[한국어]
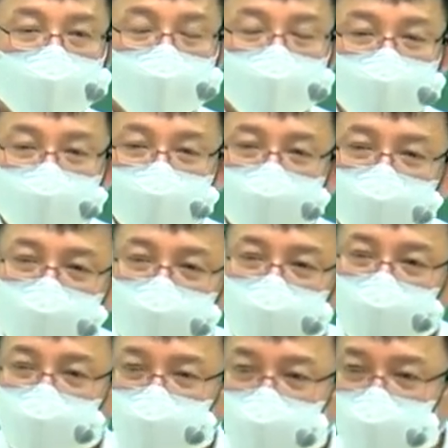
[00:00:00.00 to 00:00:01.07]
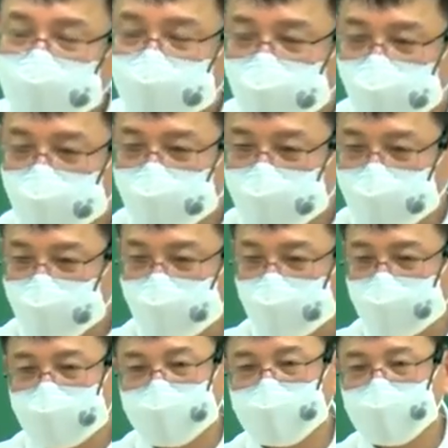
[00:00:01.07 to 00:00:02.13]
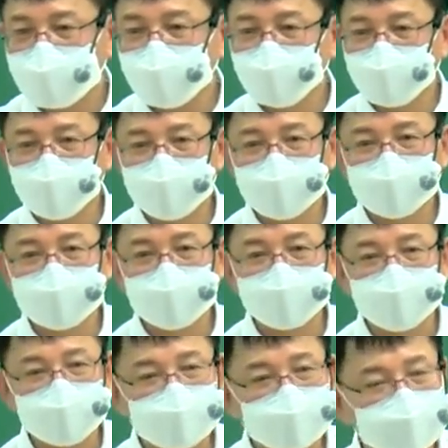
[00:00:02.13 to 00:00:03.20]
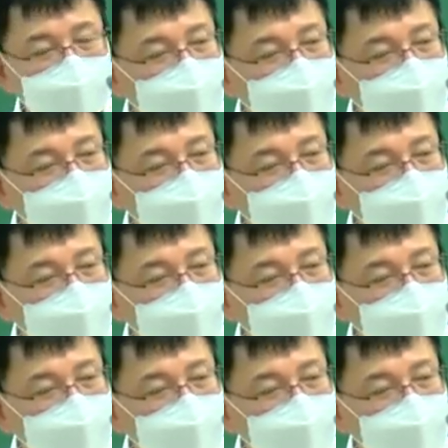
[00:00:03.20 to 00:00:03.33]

물권에서 이 본권 글자를 놓치게 되면